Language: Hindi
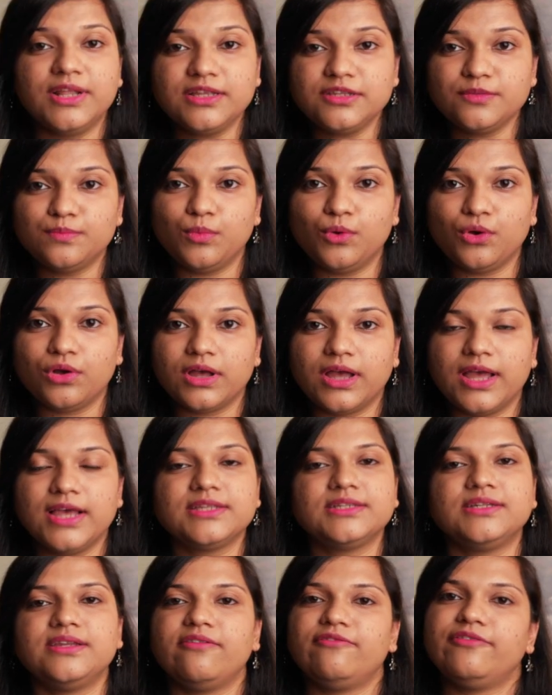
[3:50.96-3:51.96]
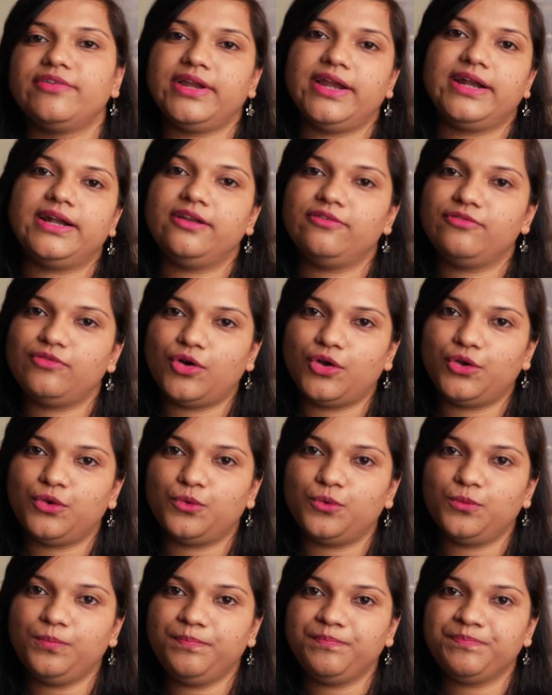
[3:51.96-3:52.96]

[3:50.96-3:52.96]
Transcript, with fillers: दिस बुक इज डेफिनेटली फॉर यू